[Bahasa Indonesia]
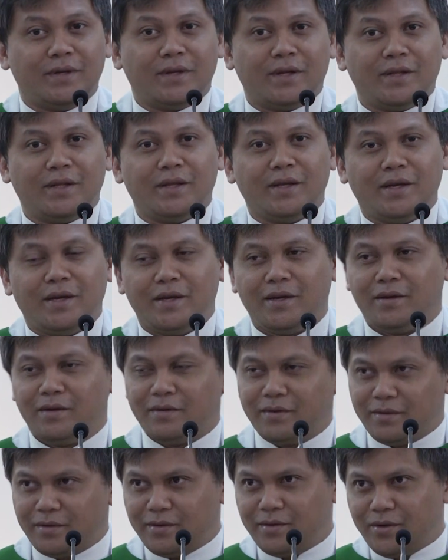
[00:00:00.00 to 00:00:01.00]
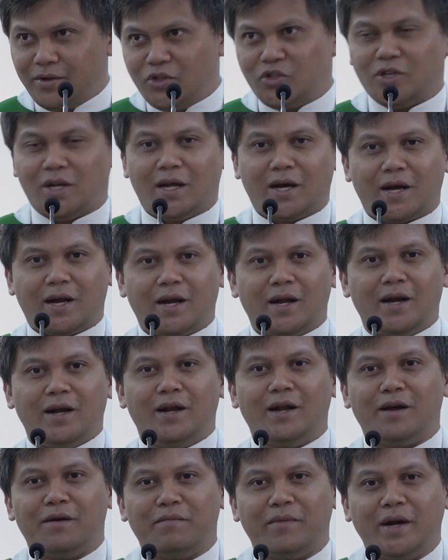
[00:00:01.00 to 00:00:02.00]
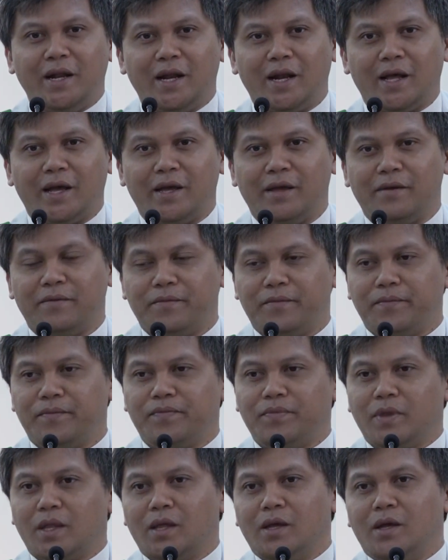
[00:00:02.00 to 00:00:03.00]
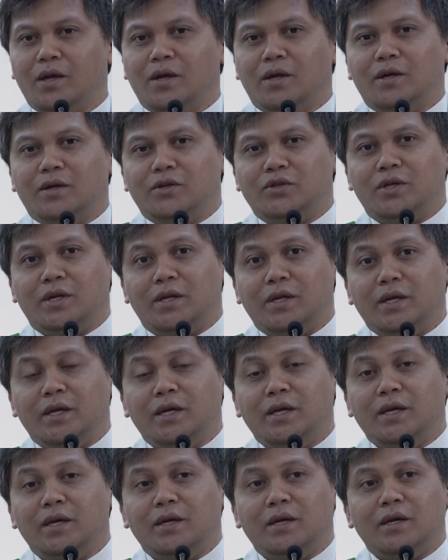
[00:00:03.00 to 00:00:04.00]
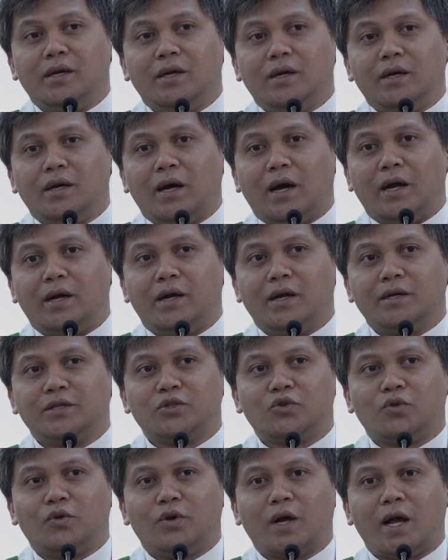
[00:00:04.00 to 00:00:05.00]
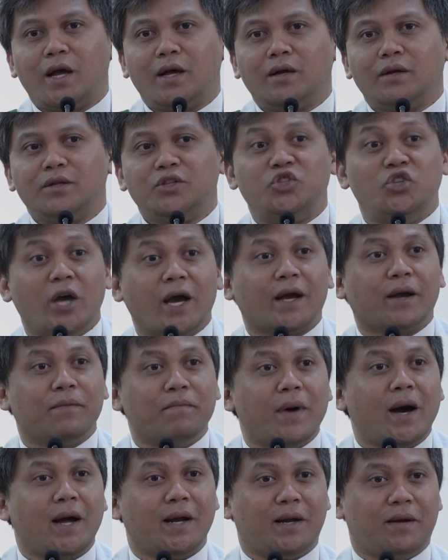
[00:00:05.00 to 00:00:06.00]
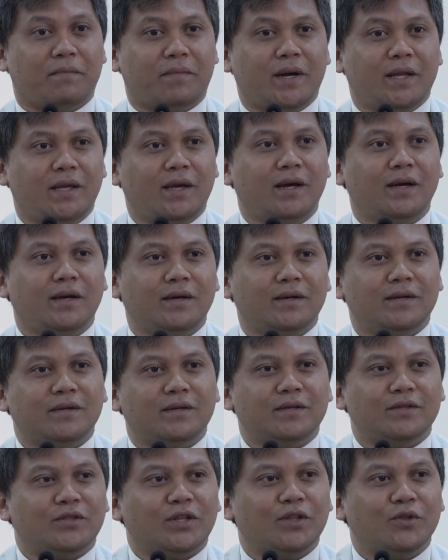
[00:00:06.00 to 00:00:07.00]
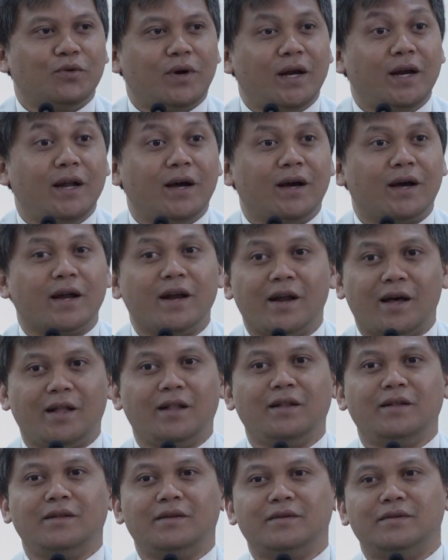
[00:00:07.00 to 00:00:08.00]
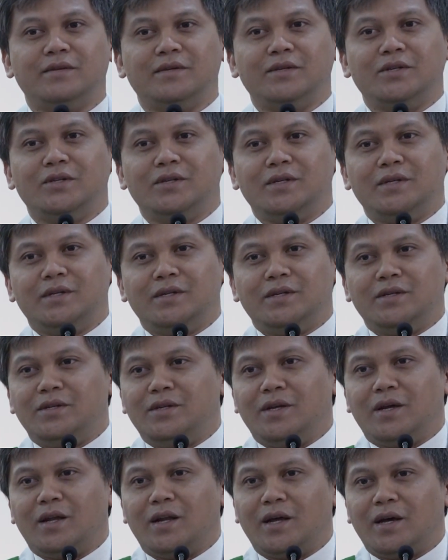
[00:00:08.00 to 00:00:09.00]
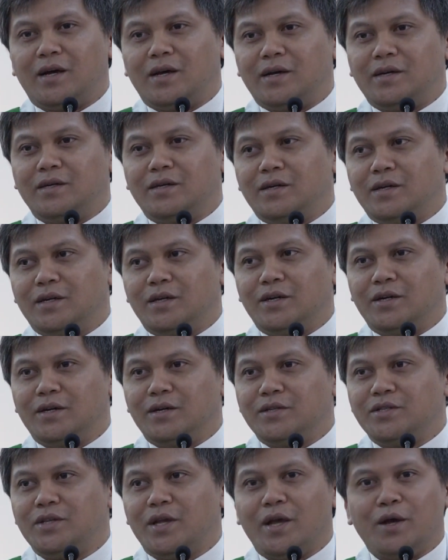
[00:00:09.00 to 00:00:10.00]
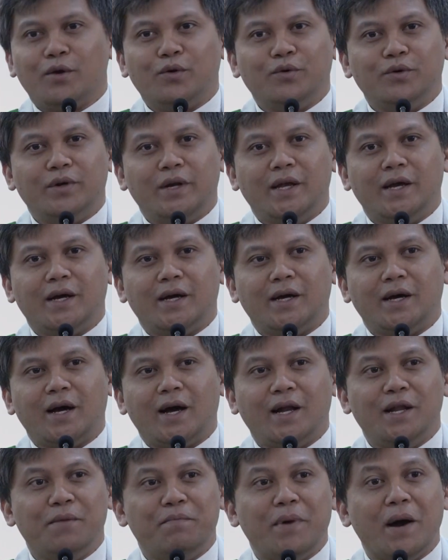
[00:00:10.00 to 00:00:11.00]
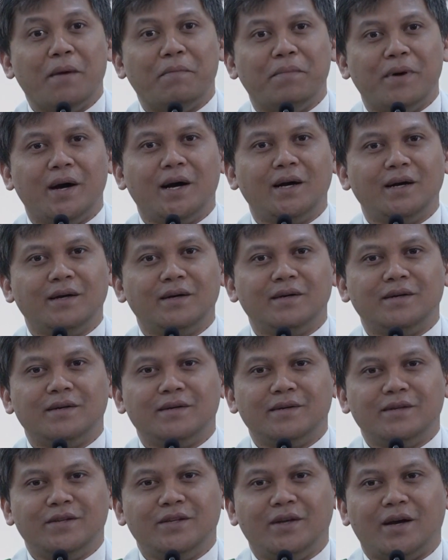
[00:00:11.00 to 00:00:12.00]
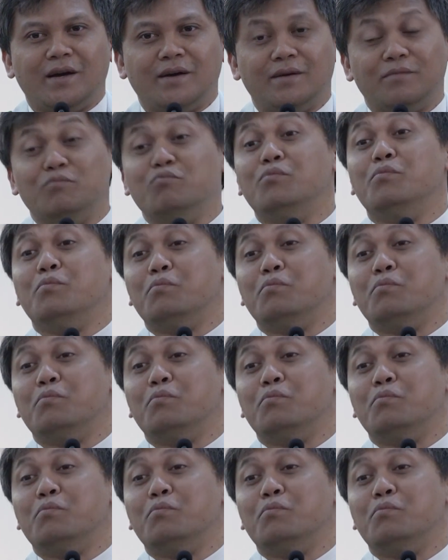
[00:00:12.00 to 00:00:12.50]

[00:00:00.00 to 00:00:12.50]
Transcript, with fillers: nanti silahkan anda menilai jadi ada seorang Jack Ma namanya tentu anda kenal dialah uh, eh, CEO nya Alibaba hmm.